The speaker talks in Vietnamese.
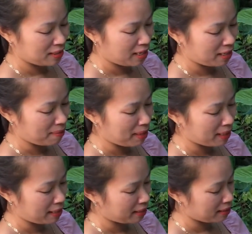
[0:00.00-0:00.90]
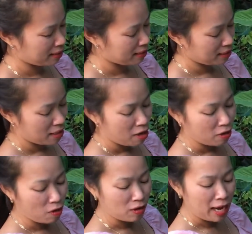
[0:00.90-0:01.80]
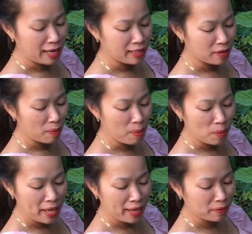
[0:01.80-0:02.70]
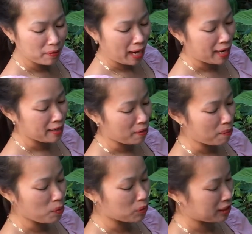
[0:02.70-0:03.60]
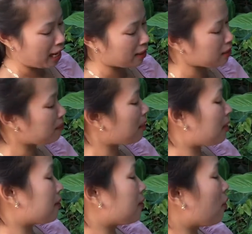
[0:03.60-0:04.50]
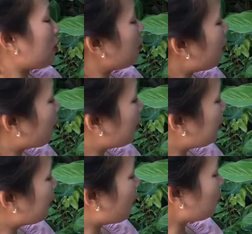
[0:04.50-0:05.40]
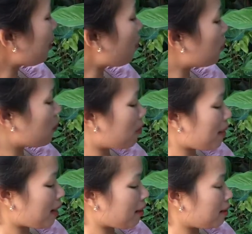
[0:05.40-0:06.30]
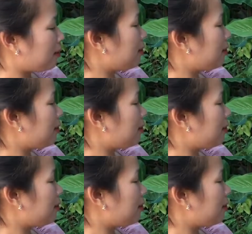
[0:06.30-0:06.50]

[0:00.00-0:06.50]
đây này các bác này có cái thì nó màu đen có cái thì nó màu trắng nhưng mà nó thường giống nhau thôi các bác ạ